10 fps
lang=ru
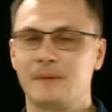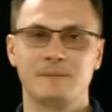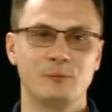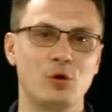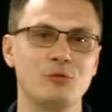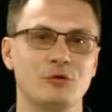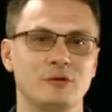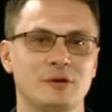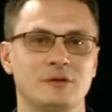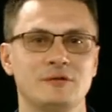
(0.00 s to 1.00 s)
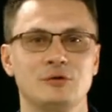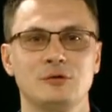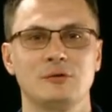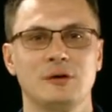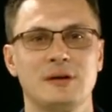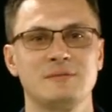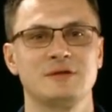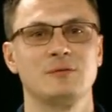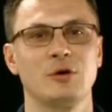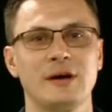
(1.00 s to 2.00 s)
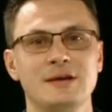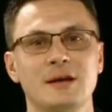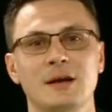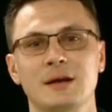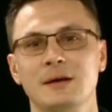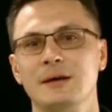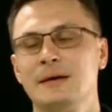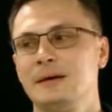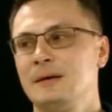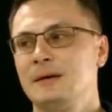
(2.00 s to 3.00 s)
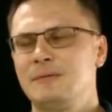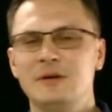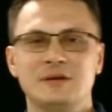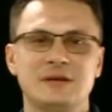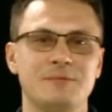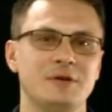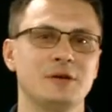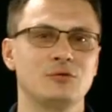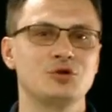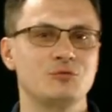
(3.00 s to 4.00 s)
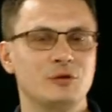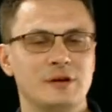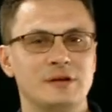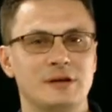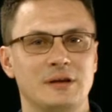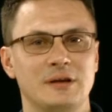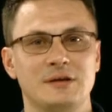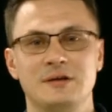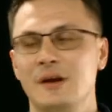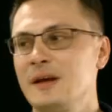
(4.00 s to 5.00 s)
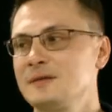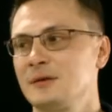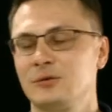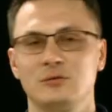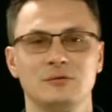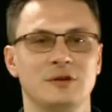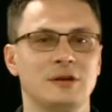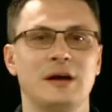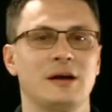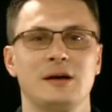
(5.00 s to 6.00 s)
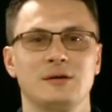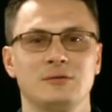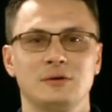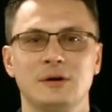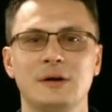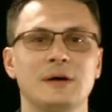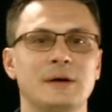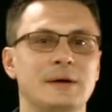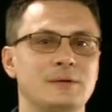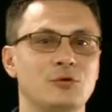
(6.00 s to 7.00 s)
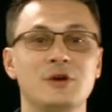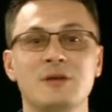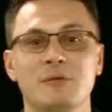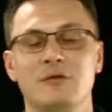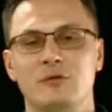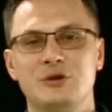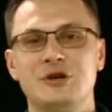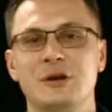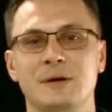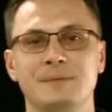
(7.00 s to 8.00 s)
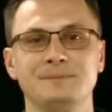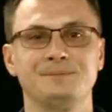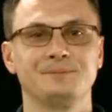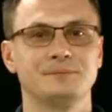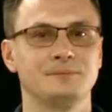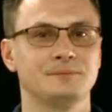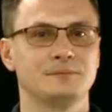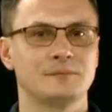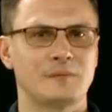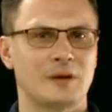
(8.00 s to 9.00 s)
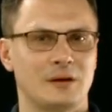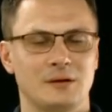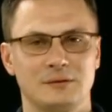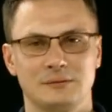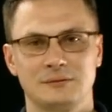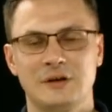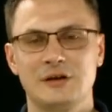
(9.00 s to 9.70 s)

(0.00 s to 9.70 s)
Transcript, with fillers: помню вот это все, когда мы с тобой ходили, мне на самом деле тоже было интересно, но не так, как вот другие мои увлечения. Жаль,